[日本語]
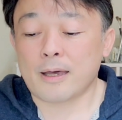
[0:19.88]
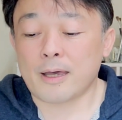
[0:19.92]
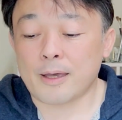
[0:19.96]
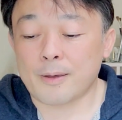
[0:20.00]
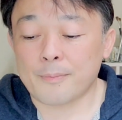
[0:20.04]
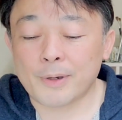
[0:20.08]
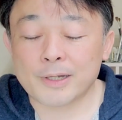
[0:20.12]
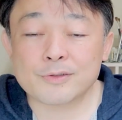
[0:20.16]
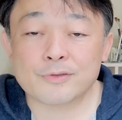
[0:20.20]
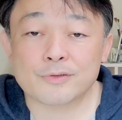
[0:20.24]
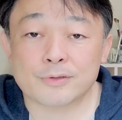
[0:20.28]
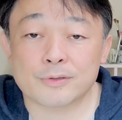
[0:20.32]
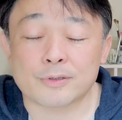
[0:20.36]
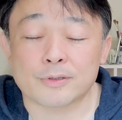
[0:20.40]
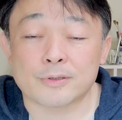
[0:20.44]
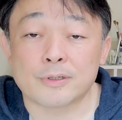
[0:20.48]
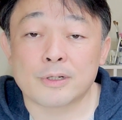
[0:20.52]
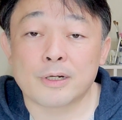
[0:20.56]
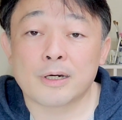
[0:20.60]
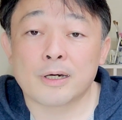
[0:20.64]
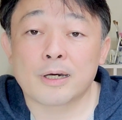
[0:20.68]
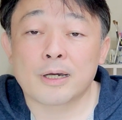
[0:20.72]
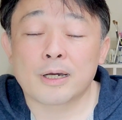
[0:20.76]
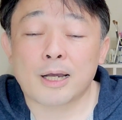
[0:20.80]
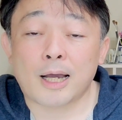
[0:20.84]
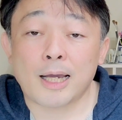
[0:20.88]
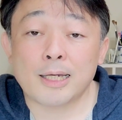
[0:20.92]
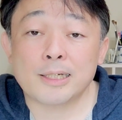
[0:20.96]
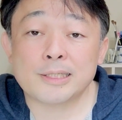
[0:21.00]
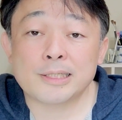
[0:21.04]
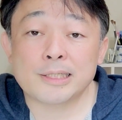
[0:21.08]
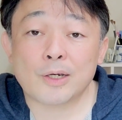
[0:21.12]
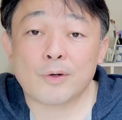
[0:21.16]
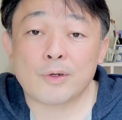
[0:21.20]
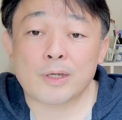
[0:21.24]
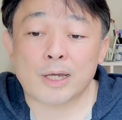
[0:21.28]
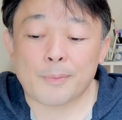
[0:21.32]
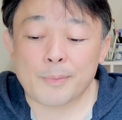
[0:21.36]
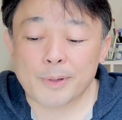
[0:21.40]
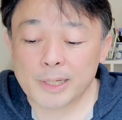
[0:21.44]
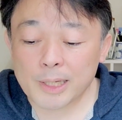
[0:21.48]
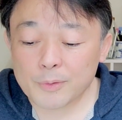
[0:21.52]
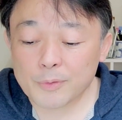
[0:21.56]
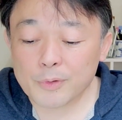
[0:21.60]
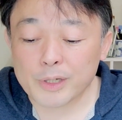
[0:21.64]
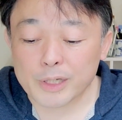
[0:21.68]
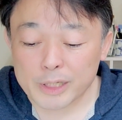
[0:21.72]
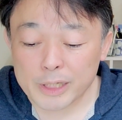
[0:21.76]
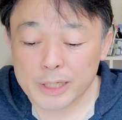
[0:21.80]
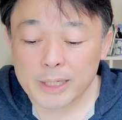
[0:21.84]
えまず、会社を辞め
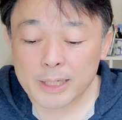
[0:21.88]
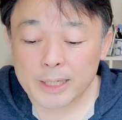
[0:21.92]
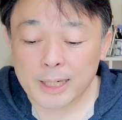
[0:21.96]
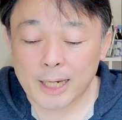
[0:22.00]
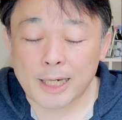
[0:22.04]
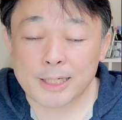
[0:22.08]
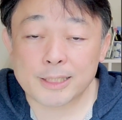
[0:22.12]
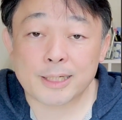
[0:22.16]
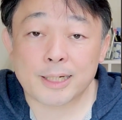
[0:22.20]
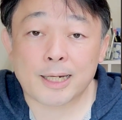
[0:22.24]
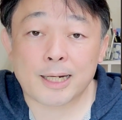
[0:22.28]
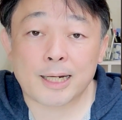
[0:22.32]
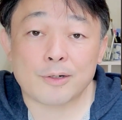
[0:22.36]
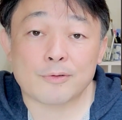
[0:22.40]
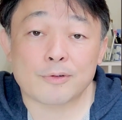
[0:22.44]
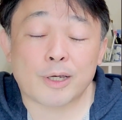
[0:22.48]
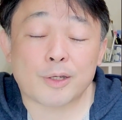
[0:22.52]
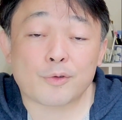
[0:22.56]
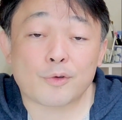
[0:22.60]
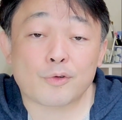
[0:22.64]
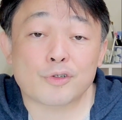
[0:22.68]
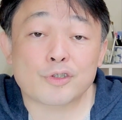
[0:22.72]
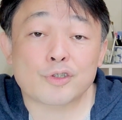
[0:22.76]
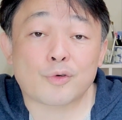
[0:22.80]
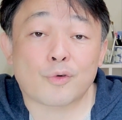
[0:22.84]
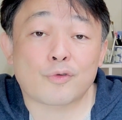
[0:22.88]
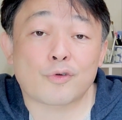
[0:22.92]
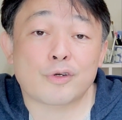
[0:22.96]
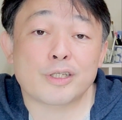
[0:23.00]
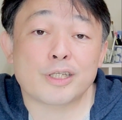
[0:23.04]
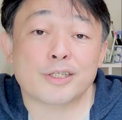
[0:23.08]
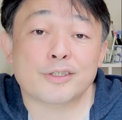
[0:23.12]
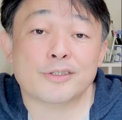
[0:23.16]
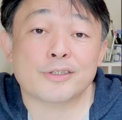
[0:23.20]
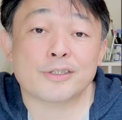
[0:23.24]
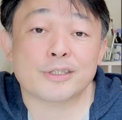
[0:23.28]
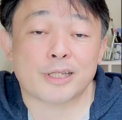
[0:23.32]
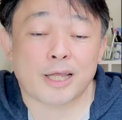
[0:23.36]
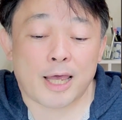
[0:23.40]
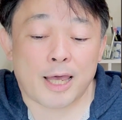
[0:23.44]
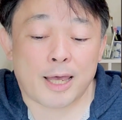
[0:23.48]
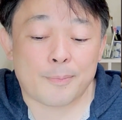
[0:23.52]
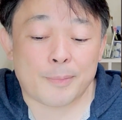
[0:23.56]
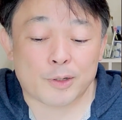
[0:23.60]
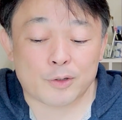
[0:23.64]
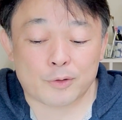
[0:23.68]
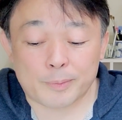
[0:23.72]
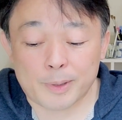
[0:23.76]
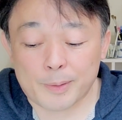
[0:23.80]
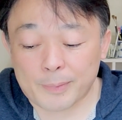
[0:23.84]
た時に会社から受け取る書類につい
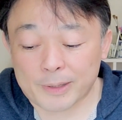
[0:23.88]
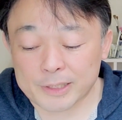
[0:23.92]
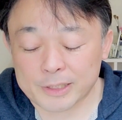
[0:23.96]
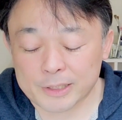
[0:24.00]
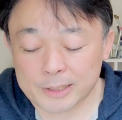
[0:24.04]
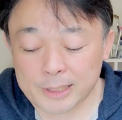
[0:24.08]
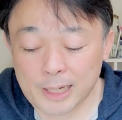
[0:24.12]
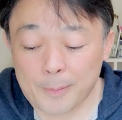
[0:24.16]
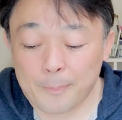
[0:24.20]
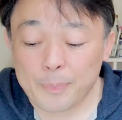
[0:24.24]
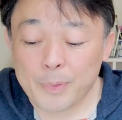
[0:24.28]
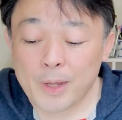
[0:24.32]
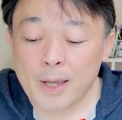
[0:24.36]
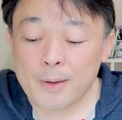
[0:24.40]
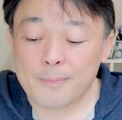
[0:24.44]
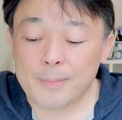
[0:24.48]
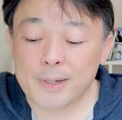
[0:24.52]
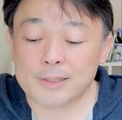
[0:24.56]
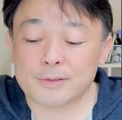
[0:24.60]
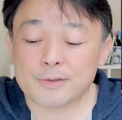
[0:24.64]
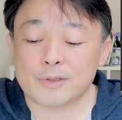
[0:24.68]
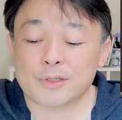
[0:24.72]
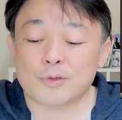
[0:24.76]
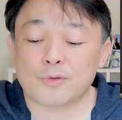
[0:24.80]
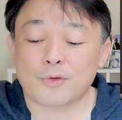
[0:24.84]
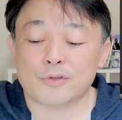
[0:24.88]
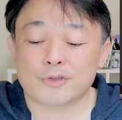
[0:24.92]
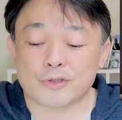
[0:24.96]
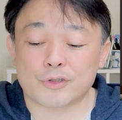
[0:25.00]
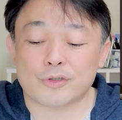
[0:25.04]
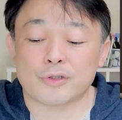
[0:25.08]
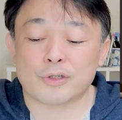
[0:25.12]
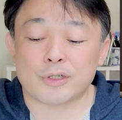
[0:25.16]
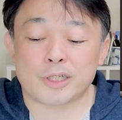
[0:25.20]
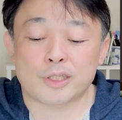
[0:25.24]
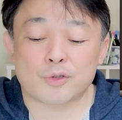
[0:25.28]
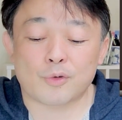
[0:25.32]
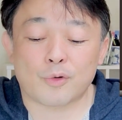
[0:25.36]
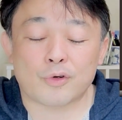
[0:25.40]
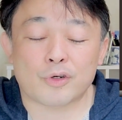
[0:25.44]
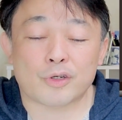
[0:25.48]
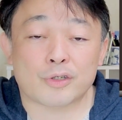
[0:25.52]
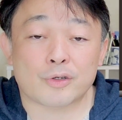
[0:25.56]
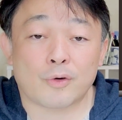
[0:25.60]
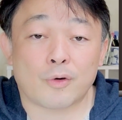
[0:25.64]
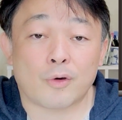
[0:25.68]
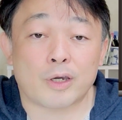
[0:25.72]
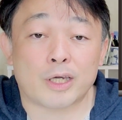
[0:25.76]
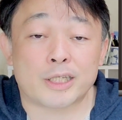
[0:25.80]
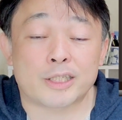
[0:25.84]
てまとめました。まず一つ、離職
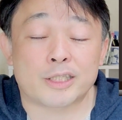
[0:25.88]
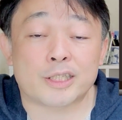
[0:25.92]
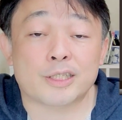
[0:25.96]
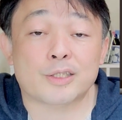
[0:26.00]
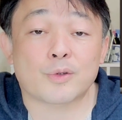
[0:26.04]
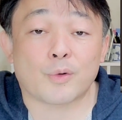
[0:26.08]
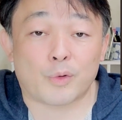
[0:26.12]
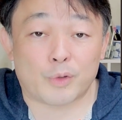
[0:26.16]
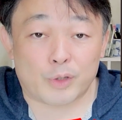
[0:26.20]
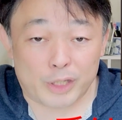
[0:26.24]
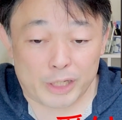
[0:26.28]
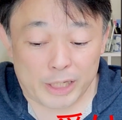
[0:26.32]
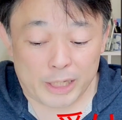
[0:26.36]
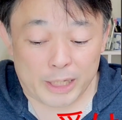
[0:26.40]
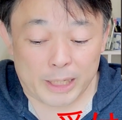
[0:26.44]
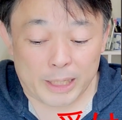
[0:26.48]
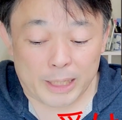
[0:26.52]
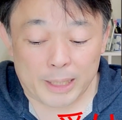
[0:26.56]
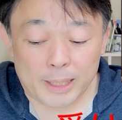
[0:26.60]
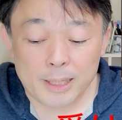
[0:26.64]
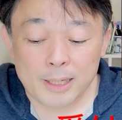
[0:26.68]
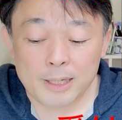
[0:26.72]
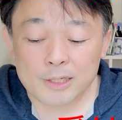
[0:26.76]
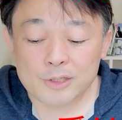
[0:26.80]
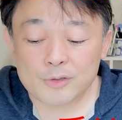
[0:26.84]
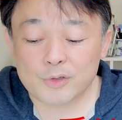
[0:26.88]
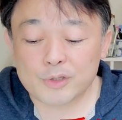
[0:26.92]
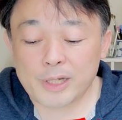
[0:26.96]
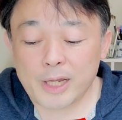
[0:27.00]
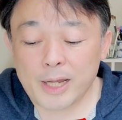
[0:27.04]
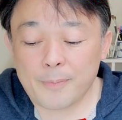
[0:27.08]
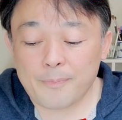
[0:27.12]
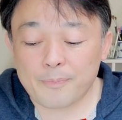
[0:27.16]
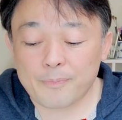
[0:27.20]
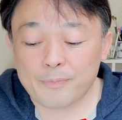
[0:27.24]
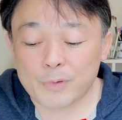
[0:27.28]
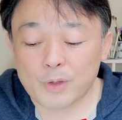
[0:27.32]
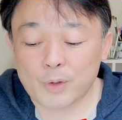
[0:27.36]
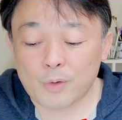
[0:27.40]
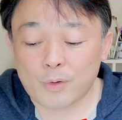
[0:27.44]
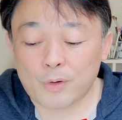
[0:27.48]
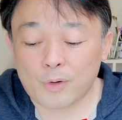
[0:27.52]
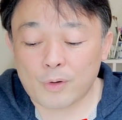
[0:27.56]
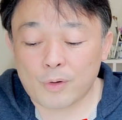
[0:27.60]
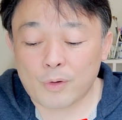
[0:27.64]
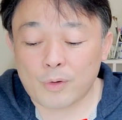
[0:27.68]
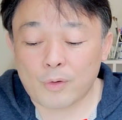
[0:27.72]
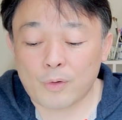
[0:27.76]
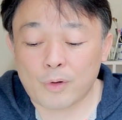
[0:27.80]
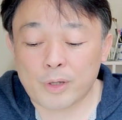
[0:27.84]
票1と2。そして、うん
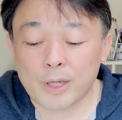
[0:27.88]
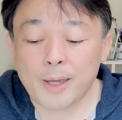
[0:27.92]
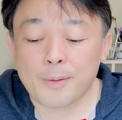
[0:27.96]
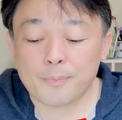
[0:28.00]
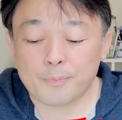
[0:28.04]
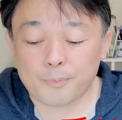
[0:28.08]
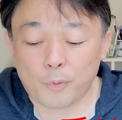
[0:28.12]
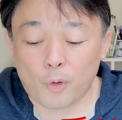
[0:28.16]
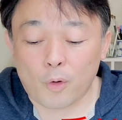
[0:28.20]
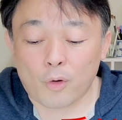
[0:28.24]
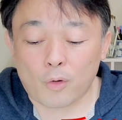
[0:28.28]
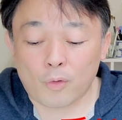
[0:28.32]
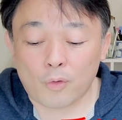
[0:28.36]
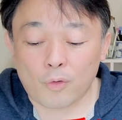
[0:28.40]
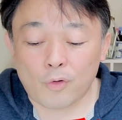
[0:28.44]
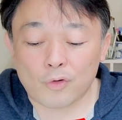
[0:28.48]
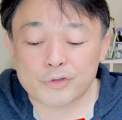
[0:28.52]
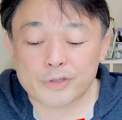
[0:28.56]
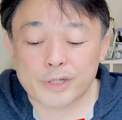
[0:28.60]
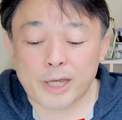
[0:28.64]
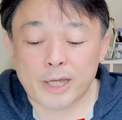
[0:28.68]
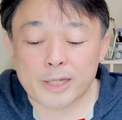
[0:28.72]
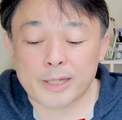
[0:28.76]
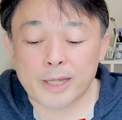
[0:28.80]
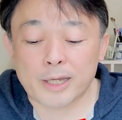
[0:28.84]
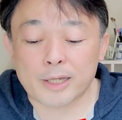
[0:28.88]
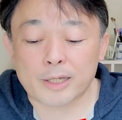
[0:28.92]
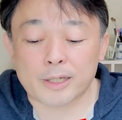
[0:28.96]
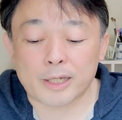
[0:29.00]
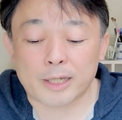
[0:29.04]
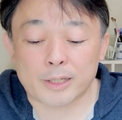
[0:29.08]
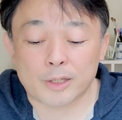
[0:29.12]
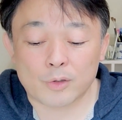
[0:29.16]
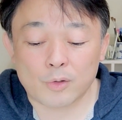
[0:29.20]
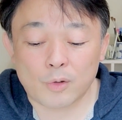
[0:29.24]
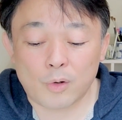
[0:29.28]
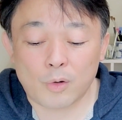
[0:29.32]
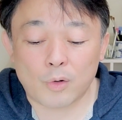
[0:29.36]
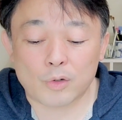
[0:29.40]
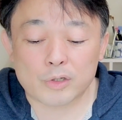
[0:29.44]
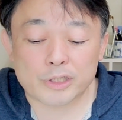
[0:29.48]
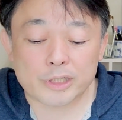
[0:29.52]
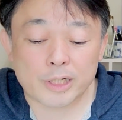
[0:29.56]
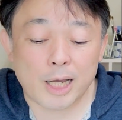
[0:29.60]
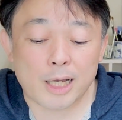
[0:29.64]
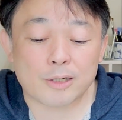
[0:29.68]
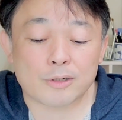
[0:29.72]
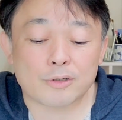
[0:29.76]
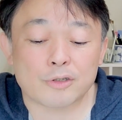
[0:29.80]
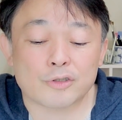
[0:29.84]
と、憲法厚生年金の
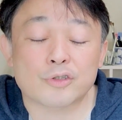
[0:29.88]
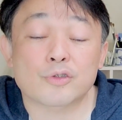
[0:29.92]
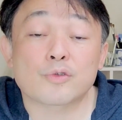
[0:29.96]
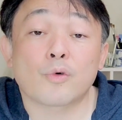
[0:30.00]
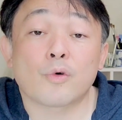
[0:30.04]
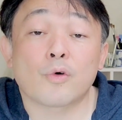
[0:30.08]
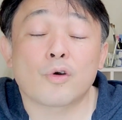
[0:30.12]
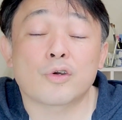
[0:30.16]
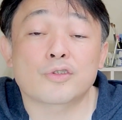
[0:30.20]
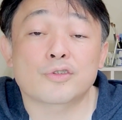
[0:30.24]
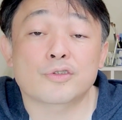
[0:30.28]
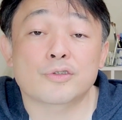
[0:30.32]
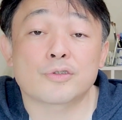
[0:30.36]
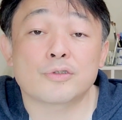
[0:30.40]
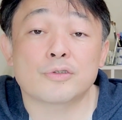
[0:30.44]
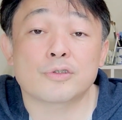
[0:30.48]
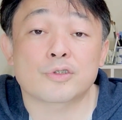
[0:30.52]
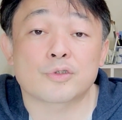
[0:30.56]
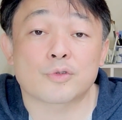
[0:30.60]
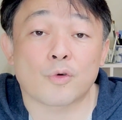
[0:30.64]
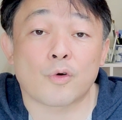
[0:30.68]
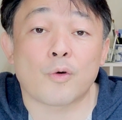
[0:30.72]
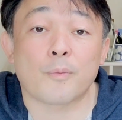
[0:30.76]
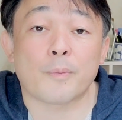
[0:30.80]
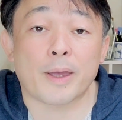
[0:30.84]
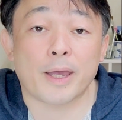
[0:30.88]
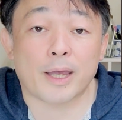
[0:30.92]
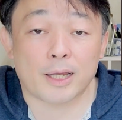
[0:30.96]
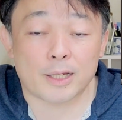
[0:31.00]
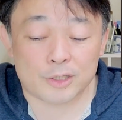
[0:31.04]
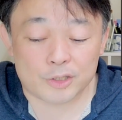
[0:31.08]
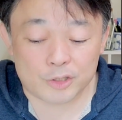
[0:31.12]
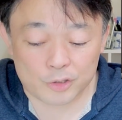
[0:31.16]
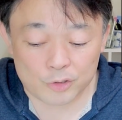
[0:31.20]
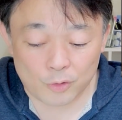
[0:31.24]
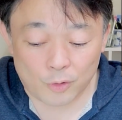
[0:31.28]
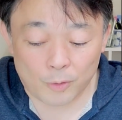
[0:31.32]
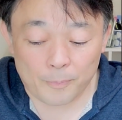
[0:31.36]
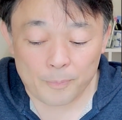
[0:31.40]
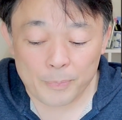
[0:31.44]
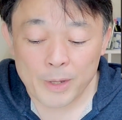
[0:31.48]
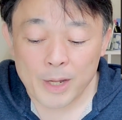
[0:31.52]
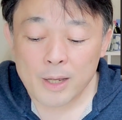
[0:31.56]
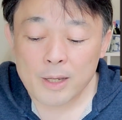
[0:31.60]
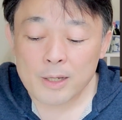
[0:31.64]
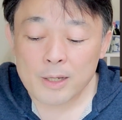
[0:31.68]
資格喪失証明書。